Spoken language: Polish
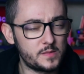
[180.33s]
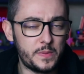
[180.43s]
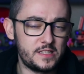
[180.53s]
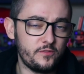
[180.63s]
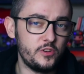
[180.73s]

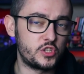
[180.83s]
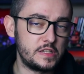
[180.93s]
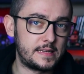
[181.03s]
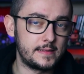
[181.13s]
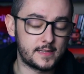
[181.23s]

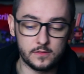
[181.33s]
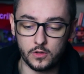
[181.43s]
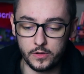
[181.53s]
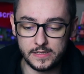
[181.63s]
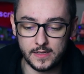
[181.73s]
specyficzny sens
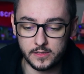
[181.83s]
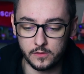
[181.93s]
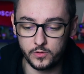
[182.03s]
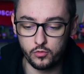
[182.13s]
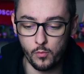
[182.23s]
antologii, zaraz to
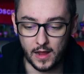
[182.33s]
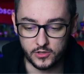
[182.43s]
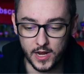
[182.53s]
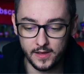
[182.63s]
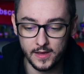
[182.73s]

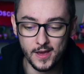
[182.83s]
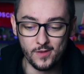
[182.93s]
wytłumaczę.